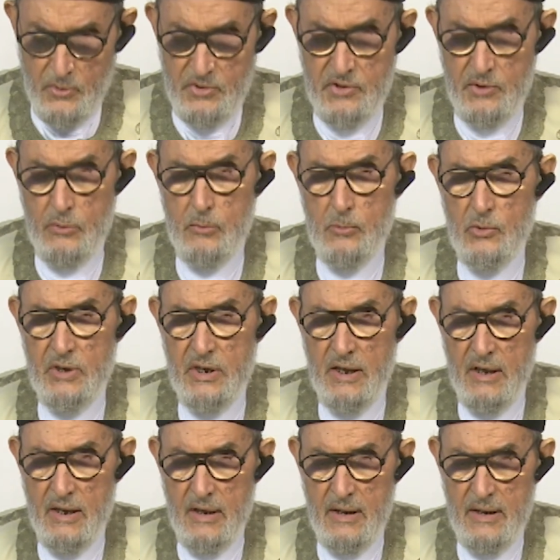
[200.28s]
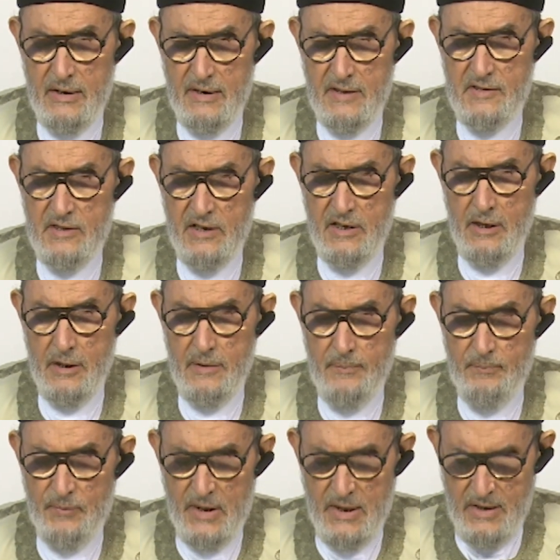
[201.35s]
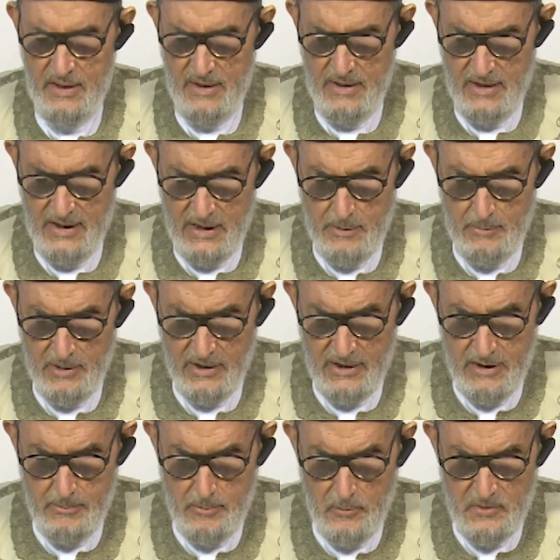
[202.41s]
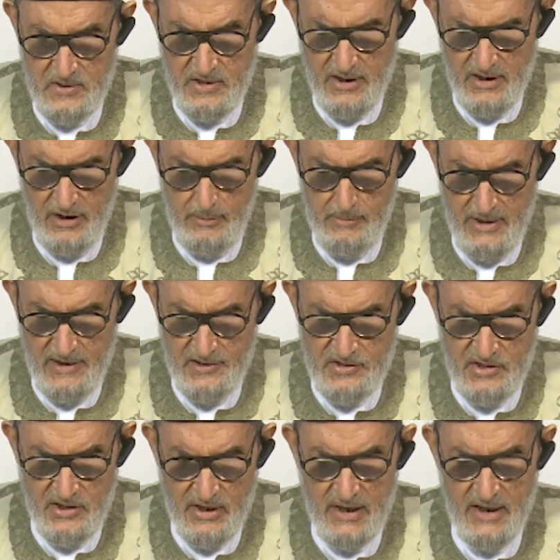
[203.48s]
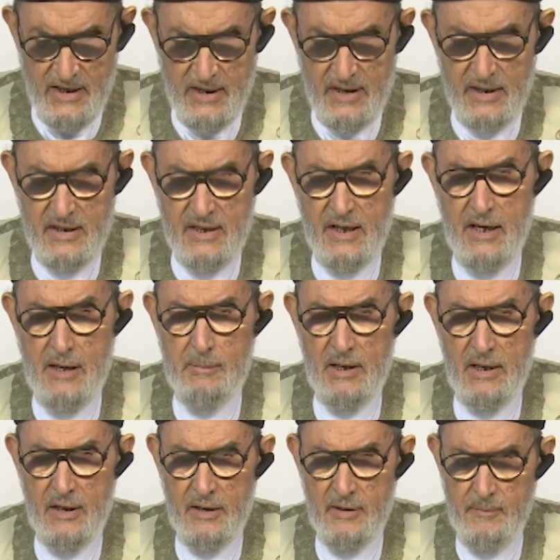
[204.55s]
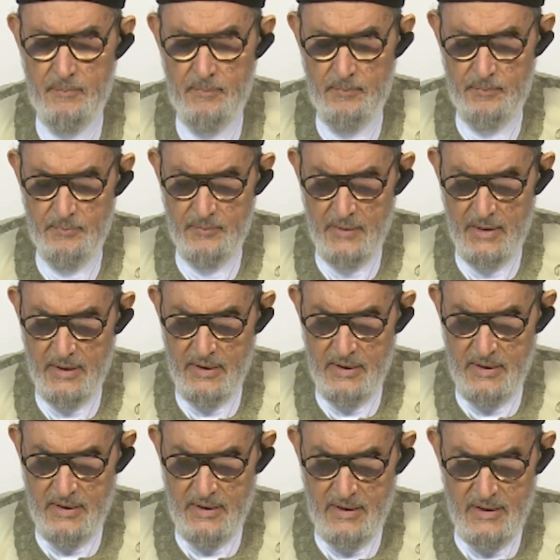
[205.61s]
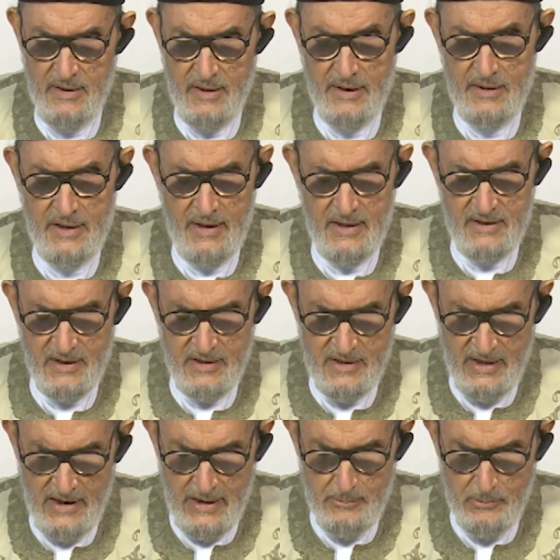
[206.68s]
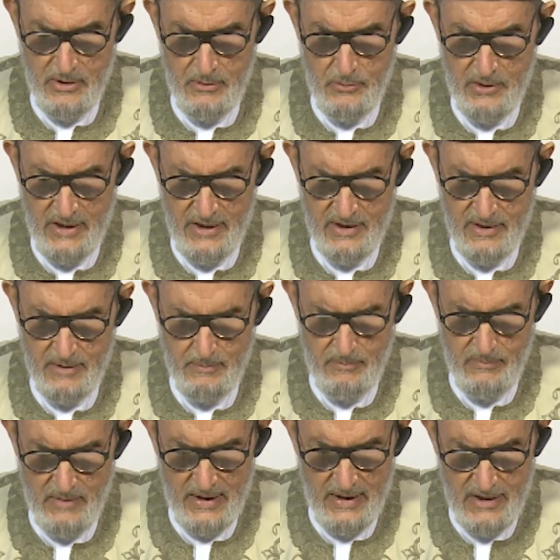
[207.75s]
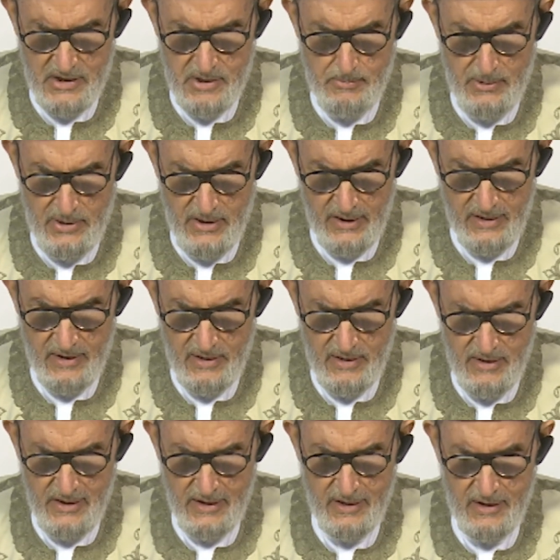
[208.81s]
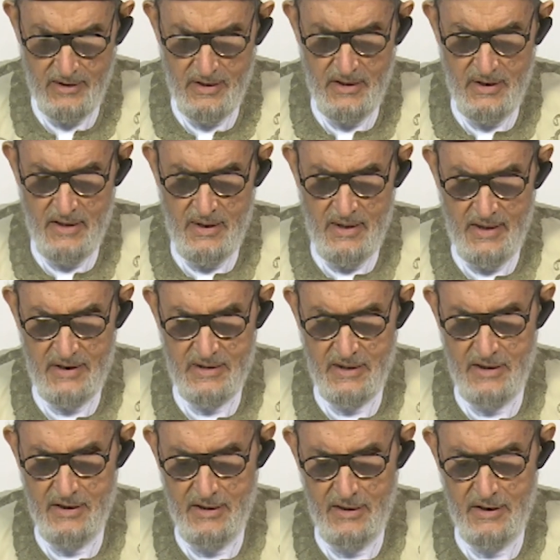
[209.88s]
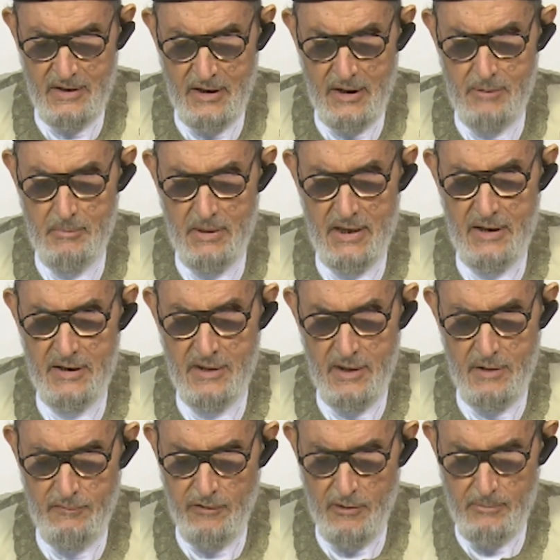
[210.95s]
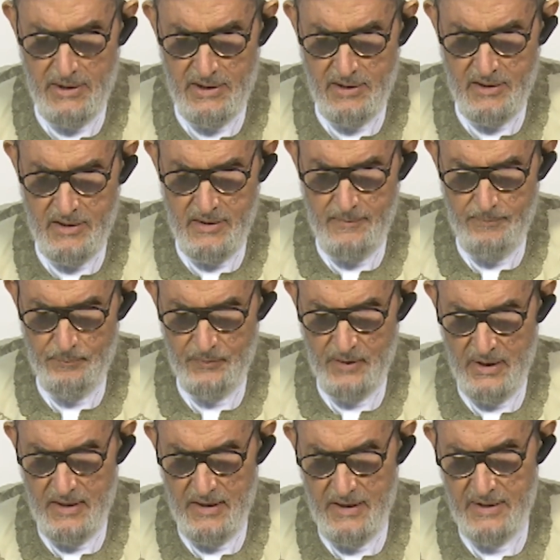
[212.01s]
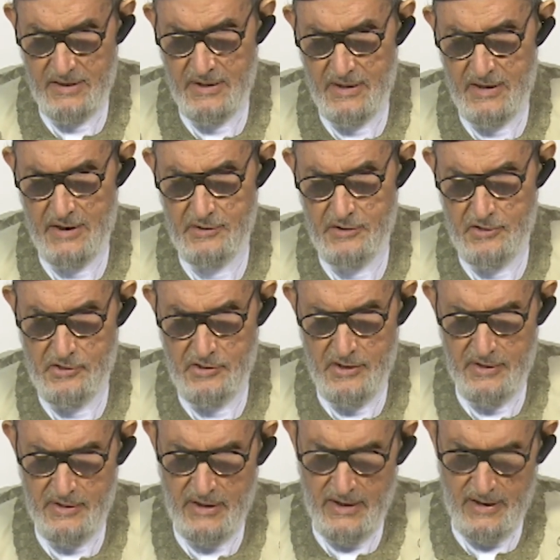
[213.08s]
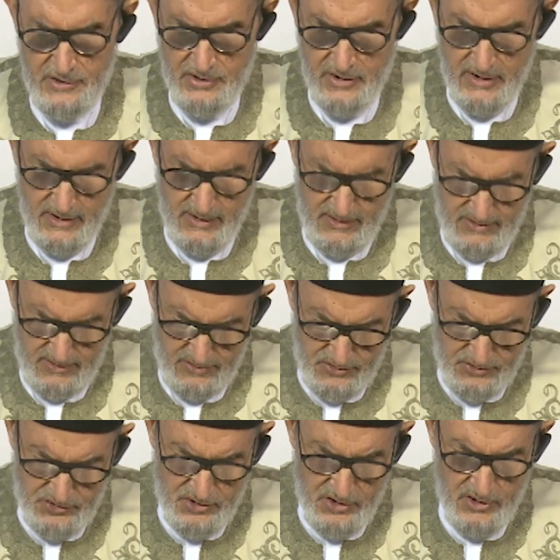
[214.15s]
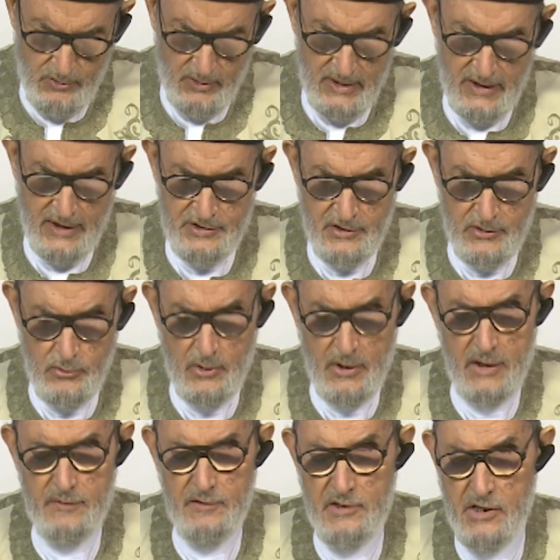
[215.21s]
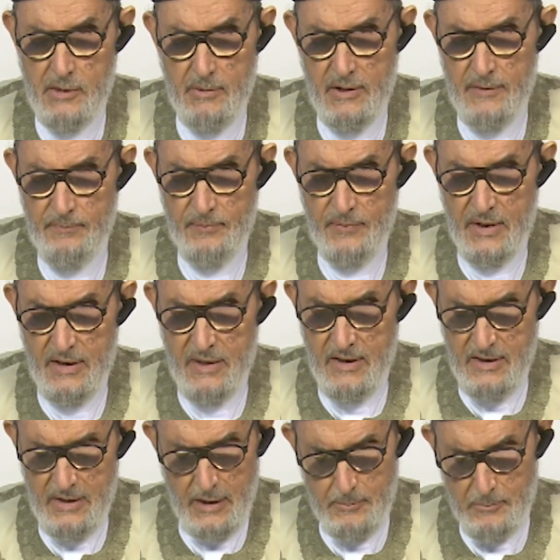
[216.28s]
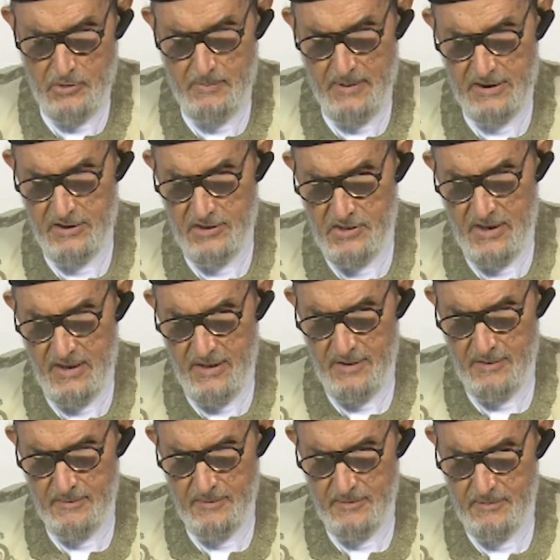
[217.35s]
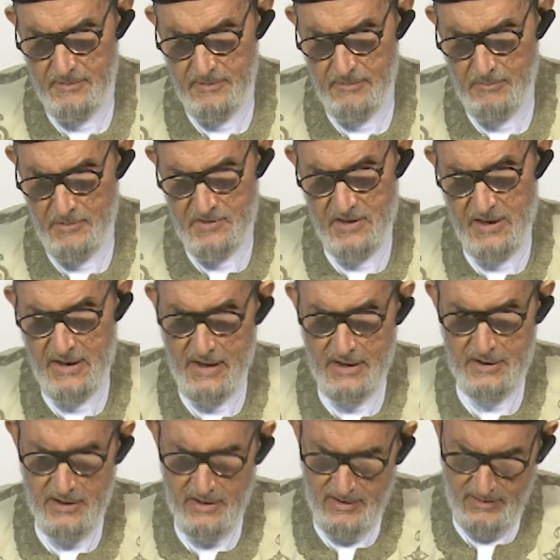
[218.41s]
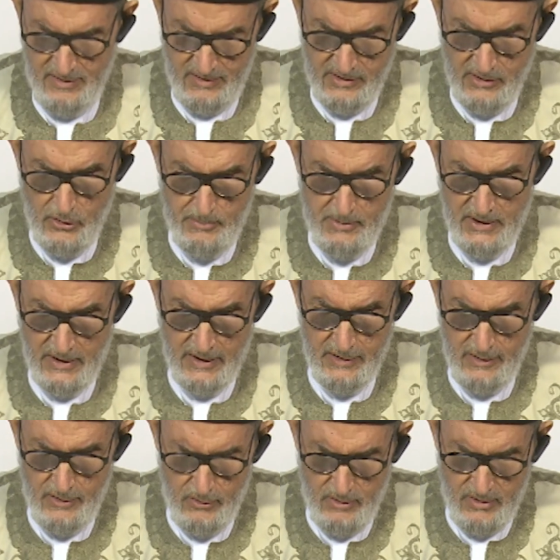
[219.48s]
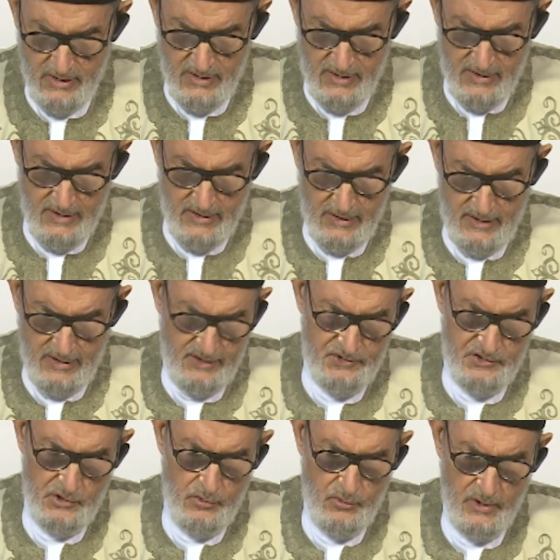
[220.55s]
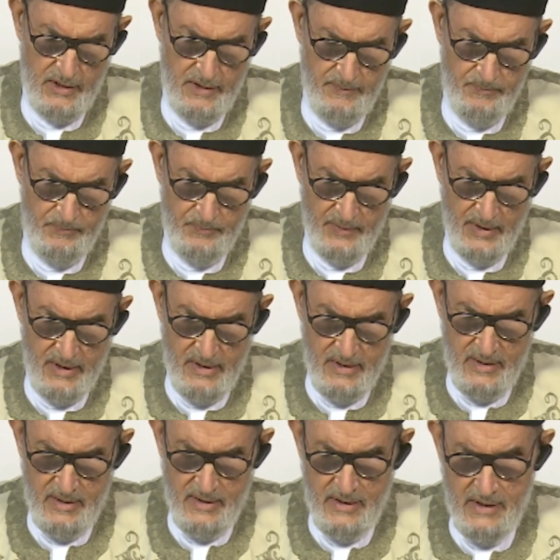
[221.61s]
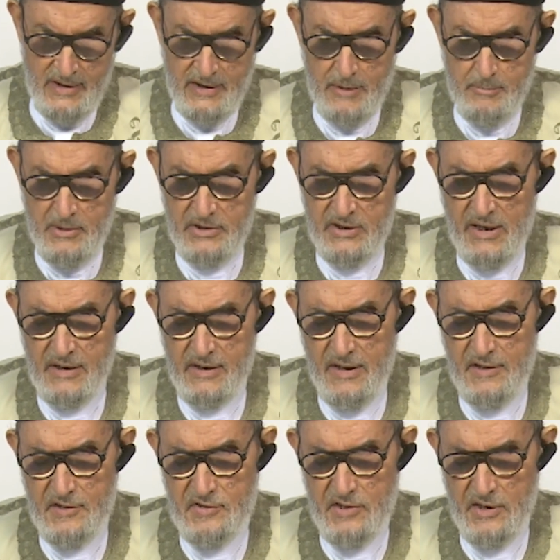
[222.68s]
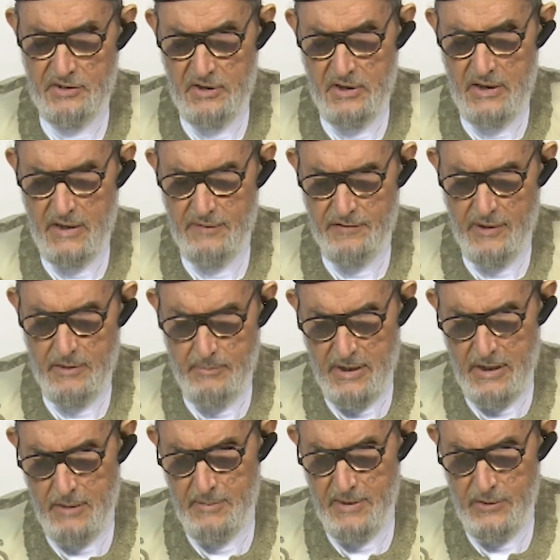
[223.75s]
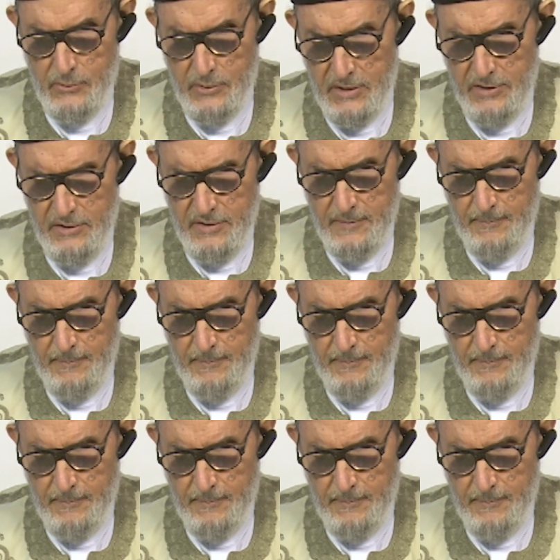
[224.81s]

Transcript: ومريحة نستريح العالم الغالبي مستريح بها استراحة كاملة لأن حتى التعامل هناك معاش بالنقد نقد حتى اللي عنده الملايين في البنك لا تكاد تجد عنده عشرة جنيه ولا عشرة دولار في جيبه لأن مش محتاج لها مش زي نحن طوابير على السيولة لأن البطاقة يستطيع يفعل بها ما يريد